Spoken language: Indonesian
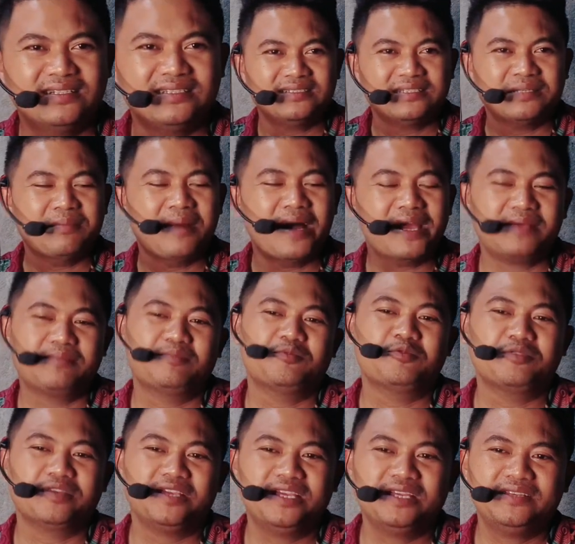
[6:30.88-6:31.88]
sebaik
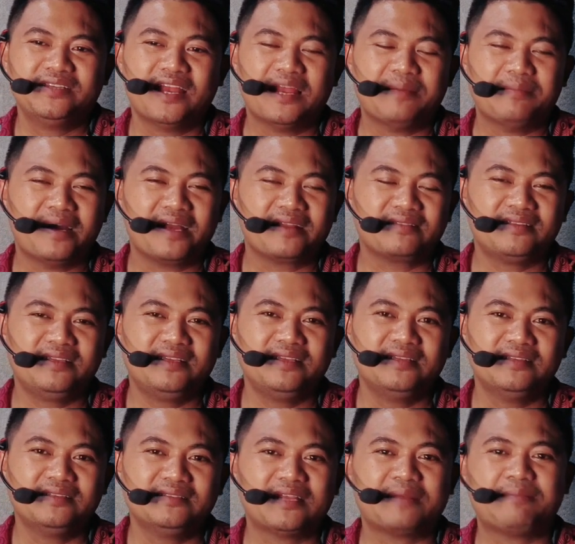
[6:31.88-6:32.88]
mungkin dalam
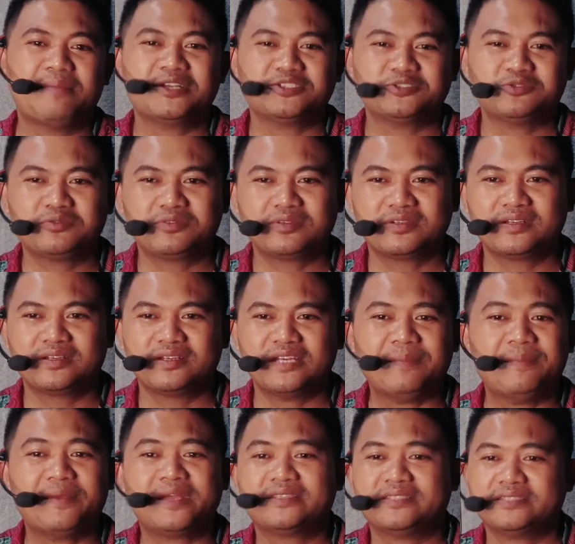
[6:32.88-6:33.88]
arti termasuk
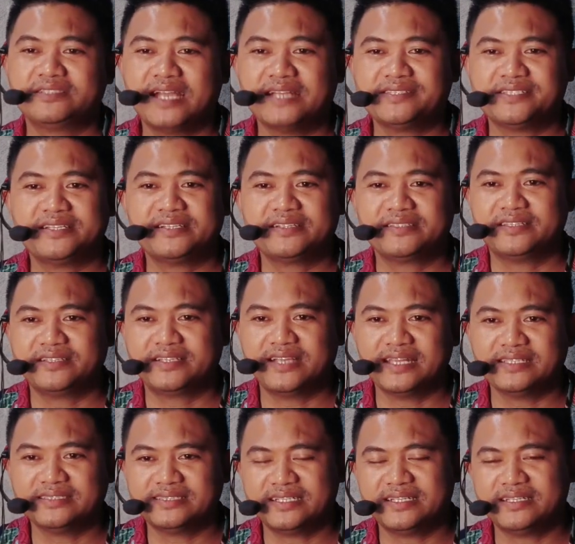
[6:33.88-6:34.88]
DP
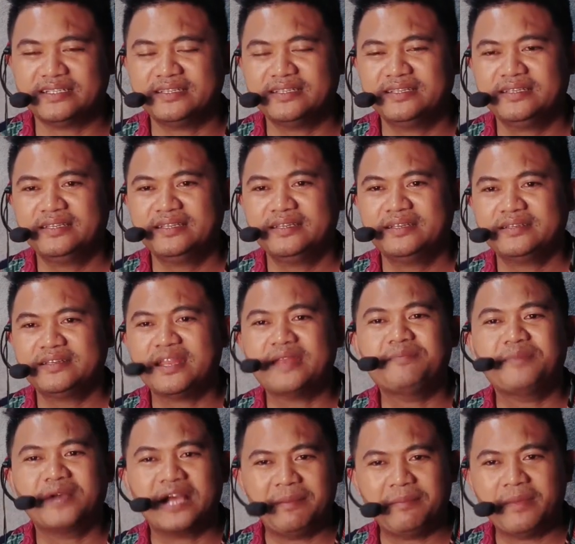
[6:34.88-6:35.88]
ketegasan-ketegasan
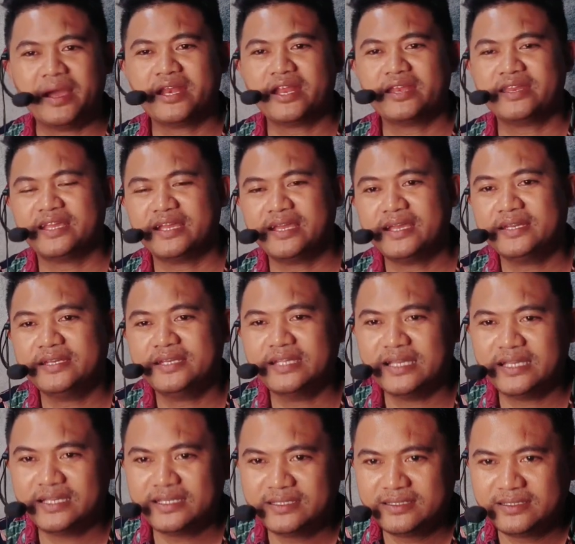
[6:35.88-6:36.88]
dan pengamanan yang
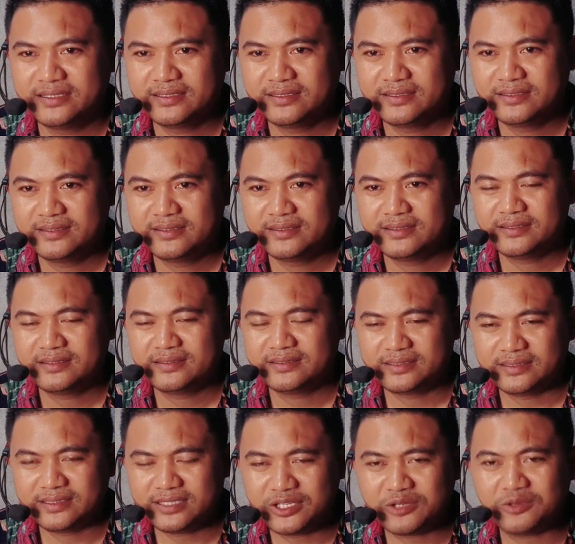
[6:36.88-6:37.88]
ada.
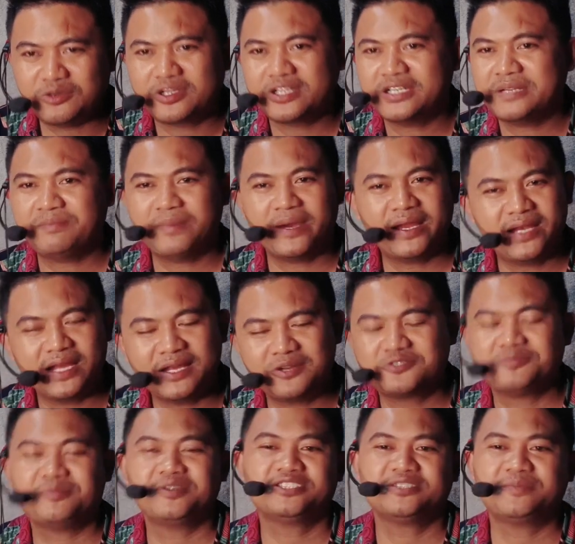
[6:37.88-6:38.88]
Iyo, ke depan
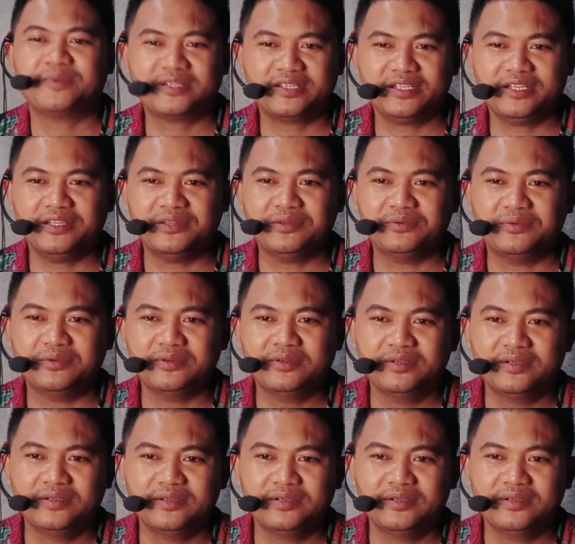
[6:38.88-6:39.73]
harus seperti itu.